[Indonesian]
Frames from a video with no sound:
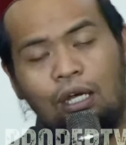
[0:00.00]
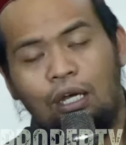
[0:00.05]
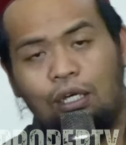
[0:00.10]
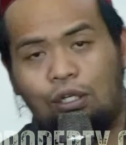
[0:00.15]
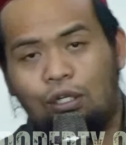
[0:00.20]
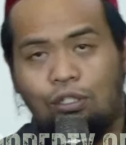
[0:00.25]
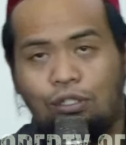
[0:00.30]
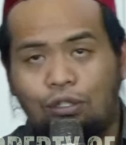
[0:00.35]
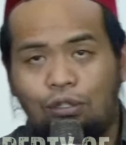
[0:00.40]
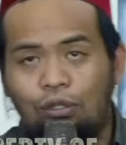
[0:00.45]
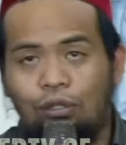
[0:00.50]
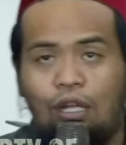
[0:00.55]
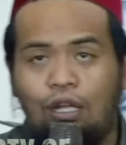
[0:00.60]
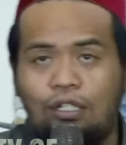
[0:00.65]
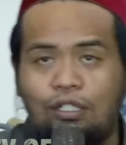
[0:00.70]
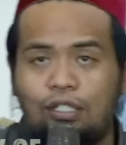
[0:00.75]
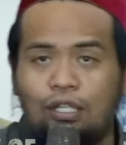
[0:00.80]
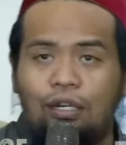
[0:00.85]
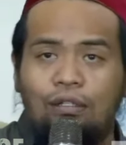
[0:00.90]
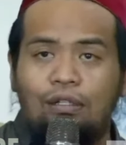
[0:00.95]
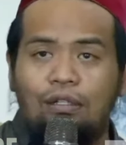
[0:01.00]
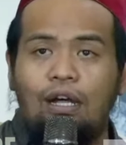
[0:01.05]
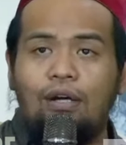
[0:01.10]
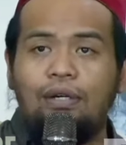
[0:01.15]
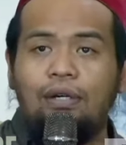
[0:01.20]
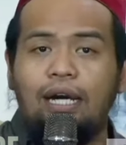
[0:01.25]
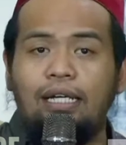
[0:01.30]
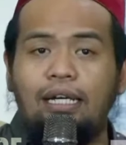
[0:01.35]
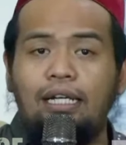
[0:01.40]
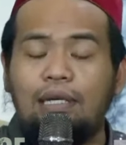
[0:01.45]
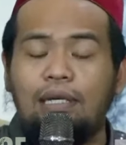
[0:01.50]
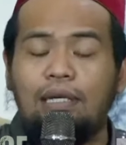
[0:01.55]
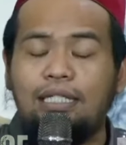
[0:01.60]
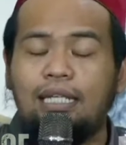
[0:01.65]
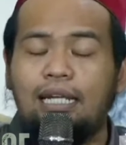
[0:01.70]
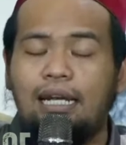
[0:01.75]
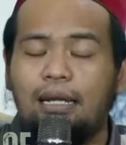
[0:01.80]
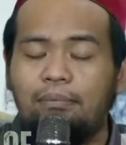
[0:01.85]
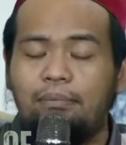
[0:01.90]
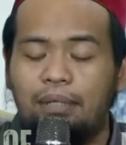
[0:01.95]
Rasulullah sallallahu alaihi
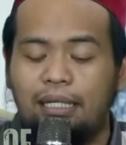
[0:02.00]
wasallam